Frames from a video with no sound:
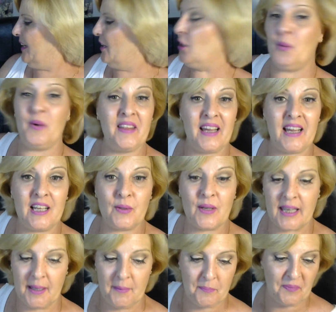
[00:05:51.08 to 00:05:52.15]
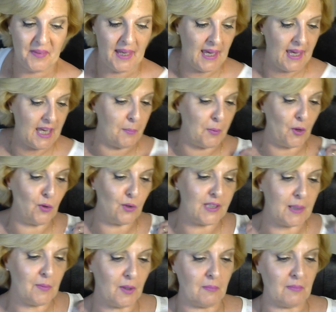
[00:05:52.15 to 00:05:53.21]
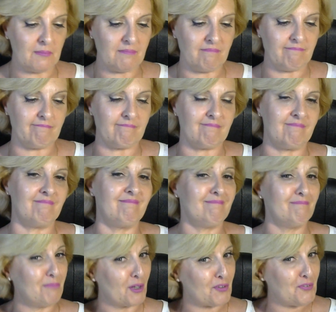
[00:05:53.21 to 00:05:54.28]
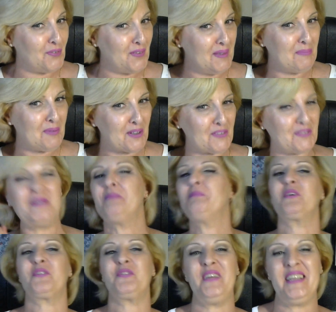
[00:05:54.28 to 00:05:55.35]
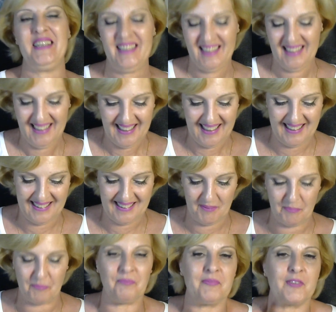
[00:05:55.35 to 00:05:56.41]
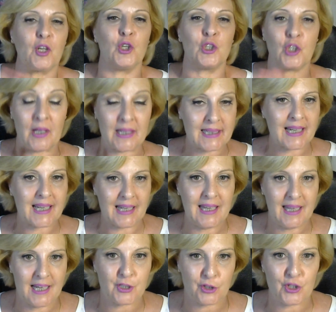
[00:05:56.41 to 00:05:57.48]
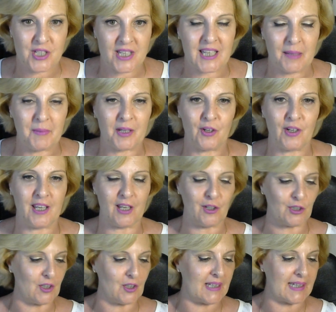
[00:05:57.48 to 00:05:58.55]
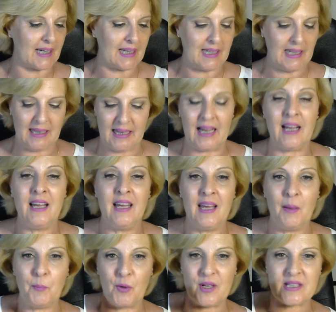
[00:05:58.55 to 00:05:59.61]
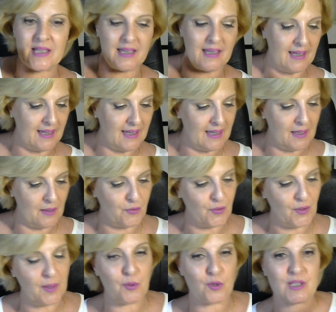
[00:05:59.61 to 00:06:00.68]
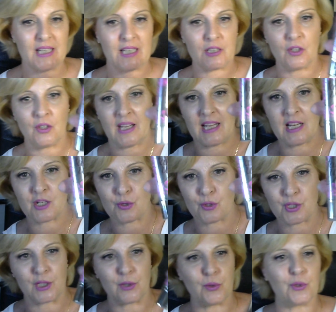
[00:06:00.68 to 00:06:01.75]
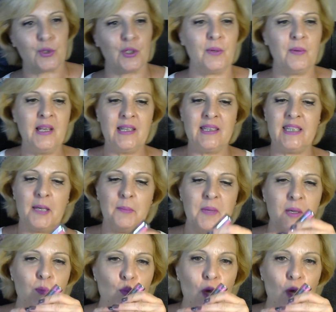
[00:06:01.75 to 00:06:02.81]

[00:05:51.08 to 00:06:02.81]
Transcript: Lo voy dejando aquí. Y por último, mm, por fin, por fin, por fin, mm, con toda tranquilidad, esto sí que me cogí con toda tranquilidad, pues eh, fui buscando el sustituto de mi